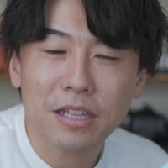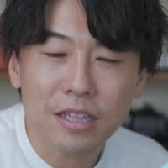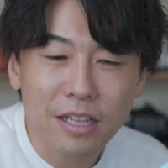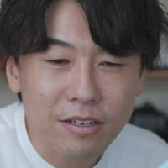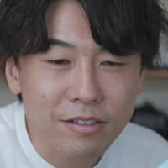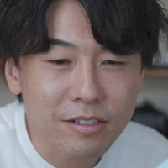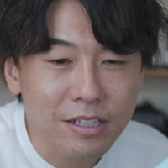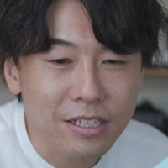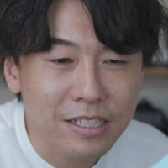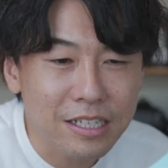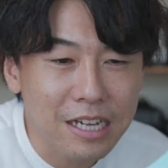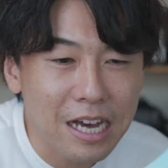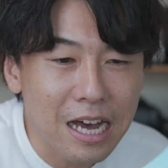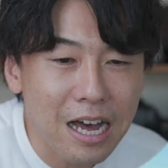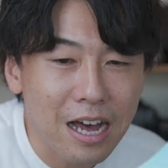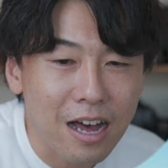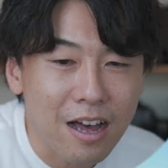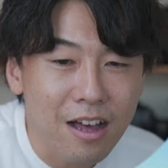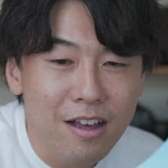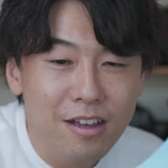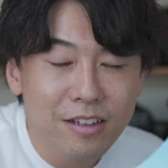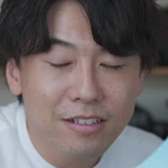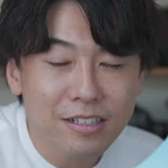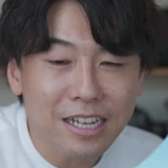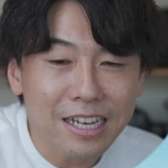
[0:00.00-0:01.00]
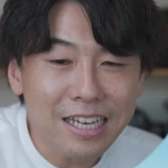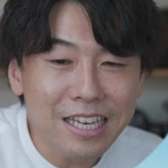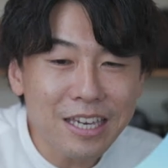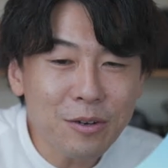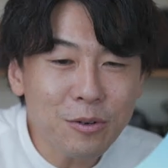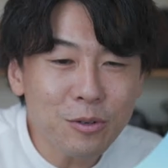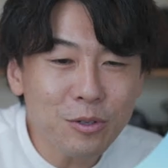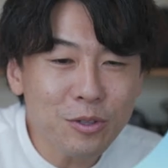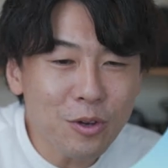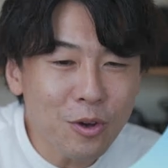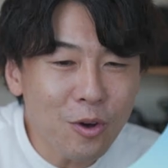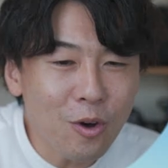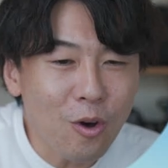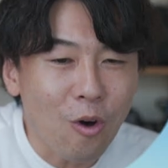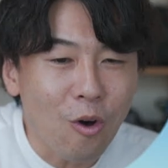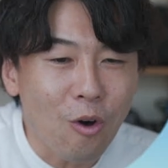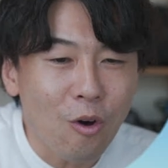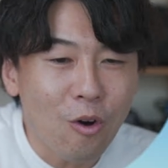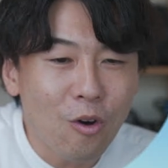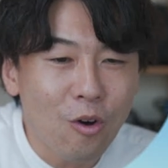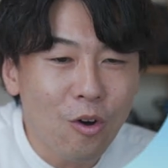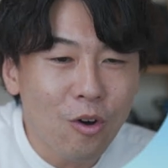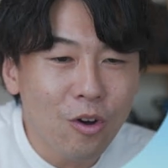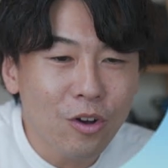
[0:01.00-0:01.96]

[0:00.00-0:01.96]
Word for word: になるんですが、先ほど、